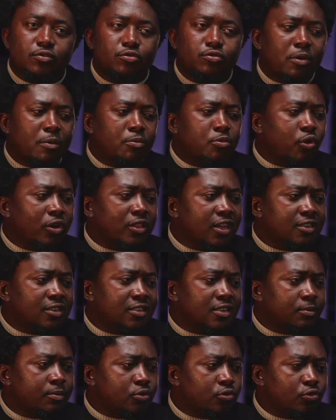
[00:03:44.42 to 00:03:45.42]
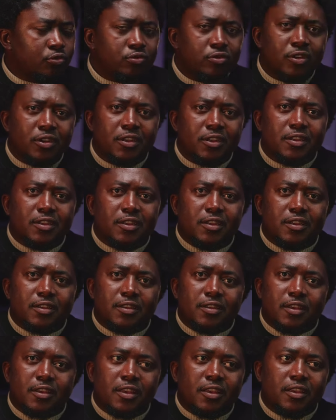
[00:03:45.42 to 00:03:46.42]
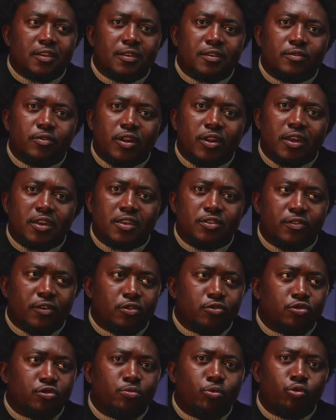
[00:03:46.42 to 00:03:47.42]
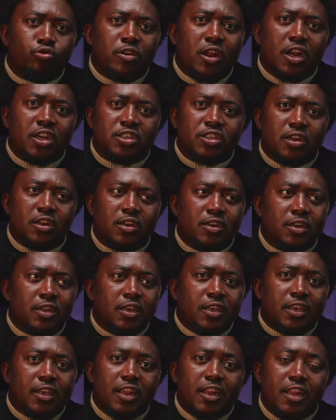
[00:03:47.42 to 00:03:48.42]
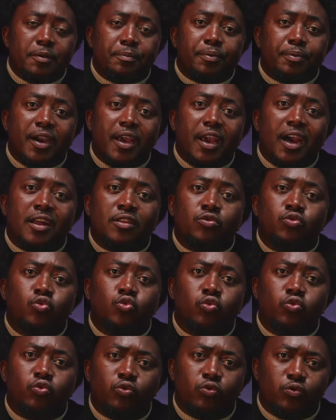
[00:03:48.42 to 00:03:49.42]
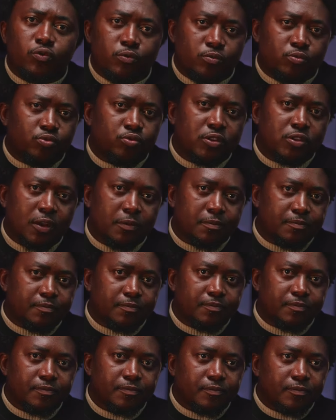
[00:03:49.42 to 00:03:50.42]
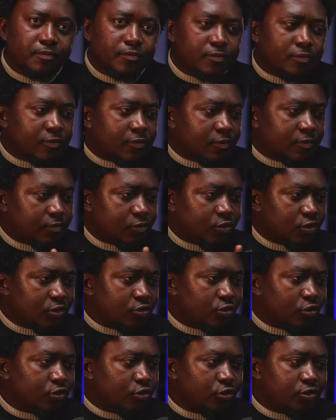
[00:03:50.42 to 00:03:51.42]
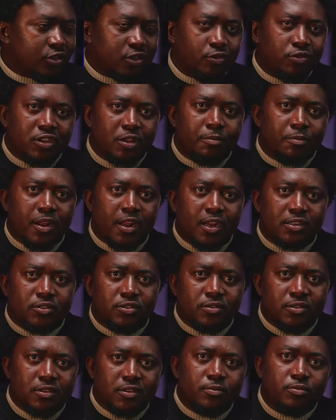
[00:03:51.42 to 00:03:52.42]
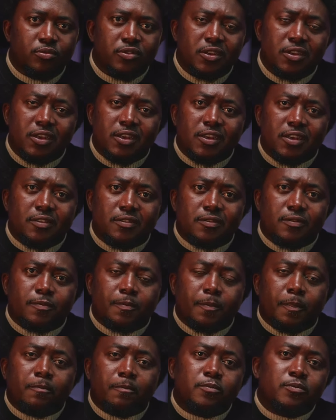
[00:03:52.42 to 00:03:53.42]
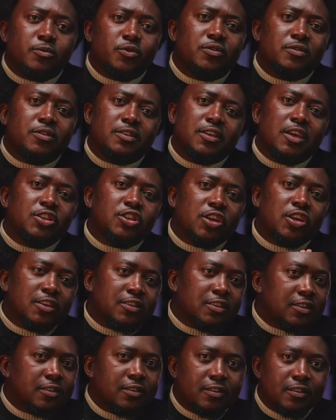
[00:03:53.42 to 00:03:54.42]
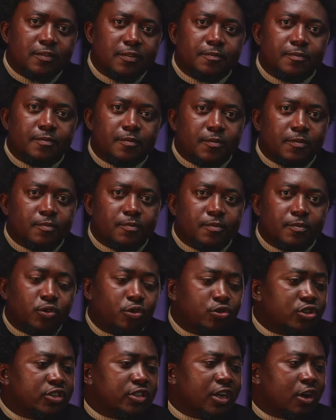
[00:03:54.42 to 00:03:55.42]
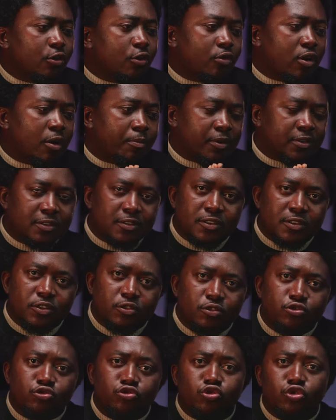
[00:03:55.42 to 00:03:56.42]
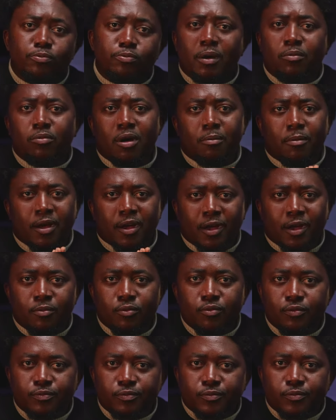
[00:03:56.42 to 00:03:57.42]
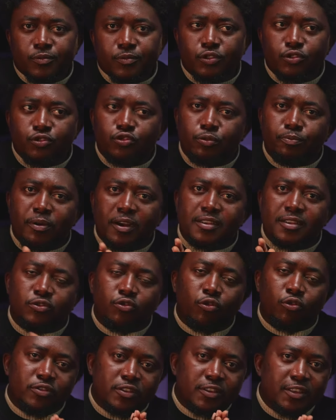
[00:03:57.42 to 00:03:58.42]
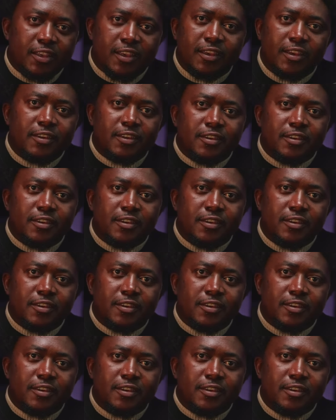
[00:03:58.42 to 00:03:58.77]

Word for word: Ou oh, Mami je sais plus trop. Et, voilà, tu vas lui donner beaucoup d'argent. Il est prêt à tout pour ça. Son nom, c'est au départ, là, je ne sais plus. Ces gens-ci, donc je tiens encore à préciser que je ne suis pas moi marabout. Je ne suis pas sorcier.